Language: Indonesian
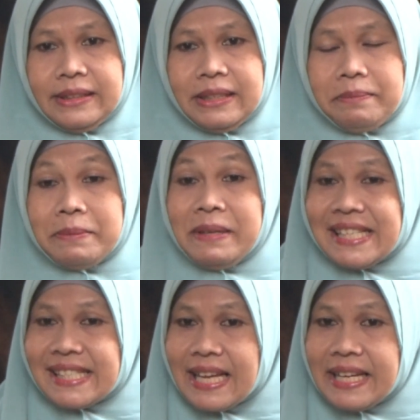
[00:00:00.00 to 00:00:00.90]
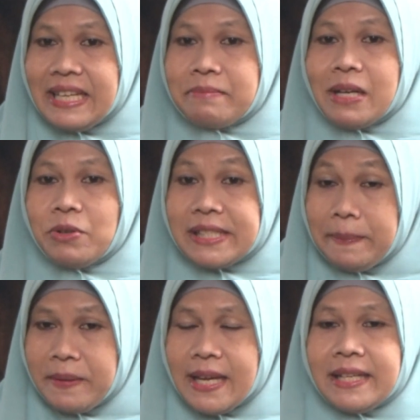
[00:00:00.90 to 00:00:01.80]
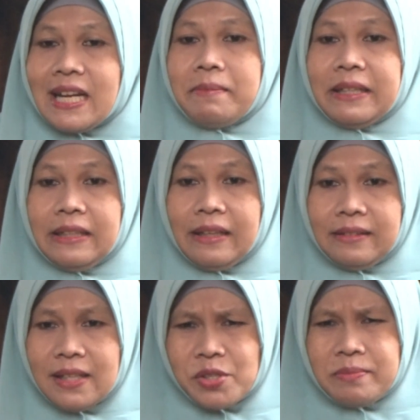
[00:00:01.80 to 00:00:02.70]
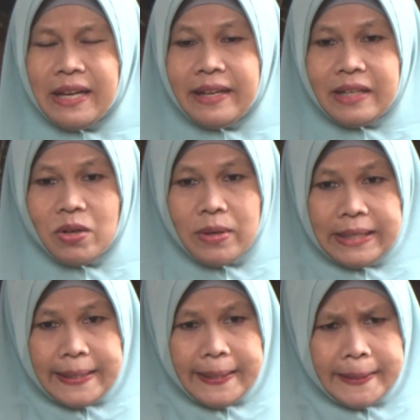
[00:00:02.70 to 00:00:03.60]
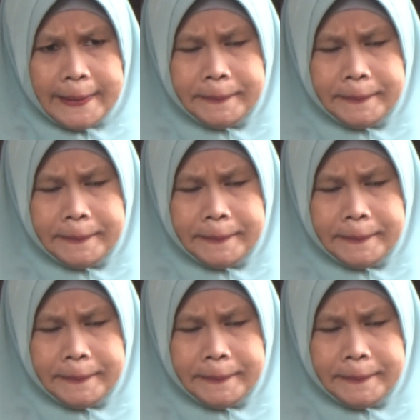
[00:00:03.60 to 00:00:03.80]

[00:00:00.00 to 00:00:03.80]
Pemirsa dan Bagus TV yang dirahmati Allah Subhanahu wa Ta'ala.